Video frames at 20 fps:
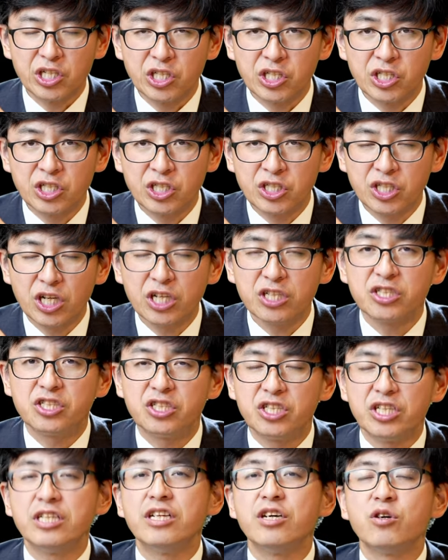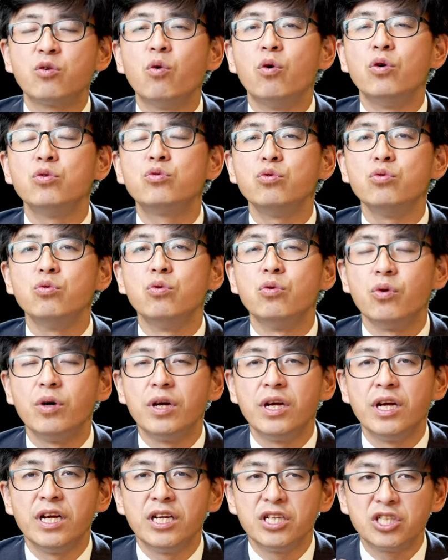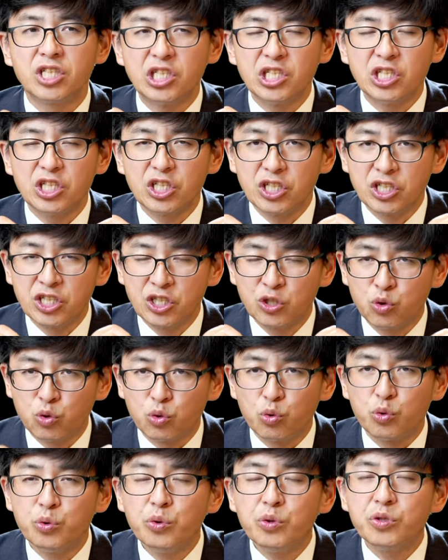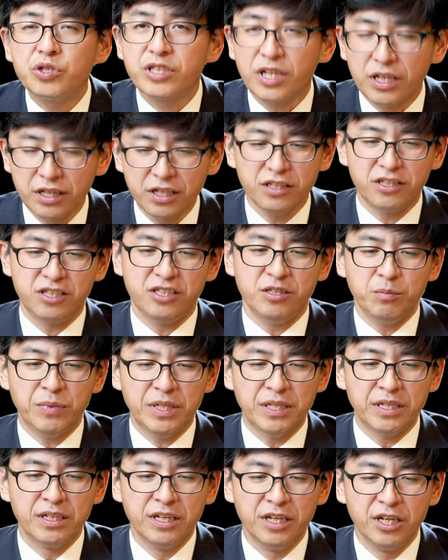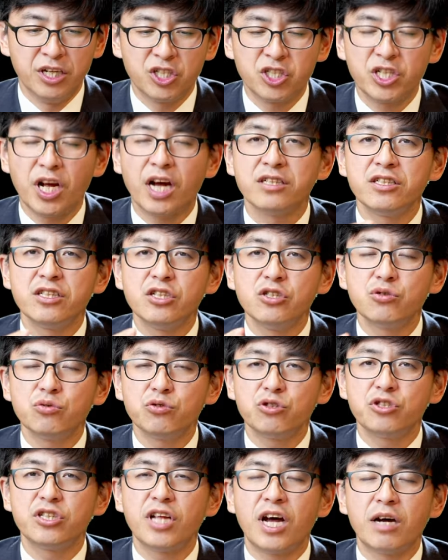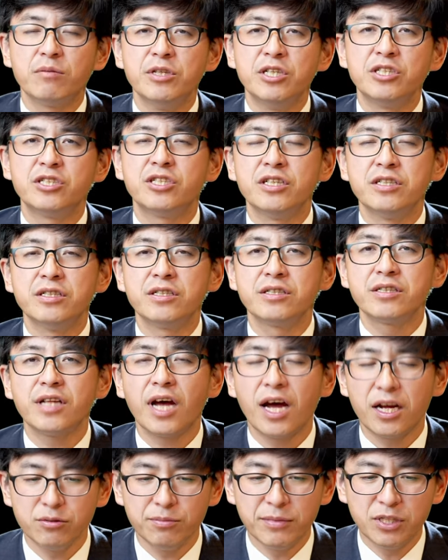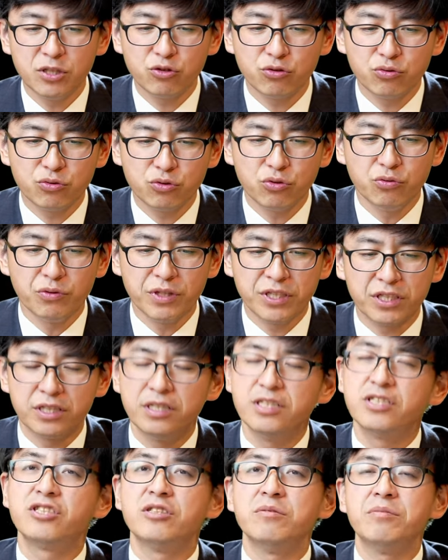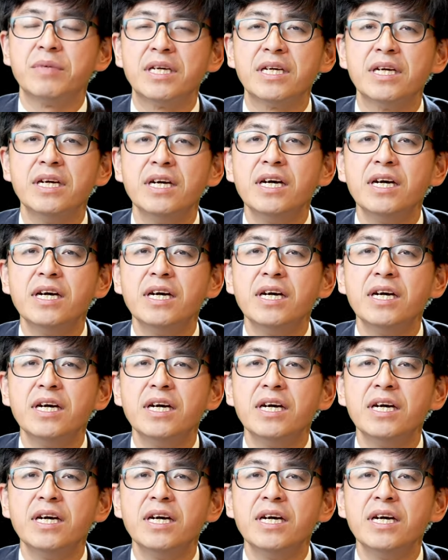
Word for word: 圣洁的国度是属于神的子民，上帝就是他们的神，他们就作为神的子民，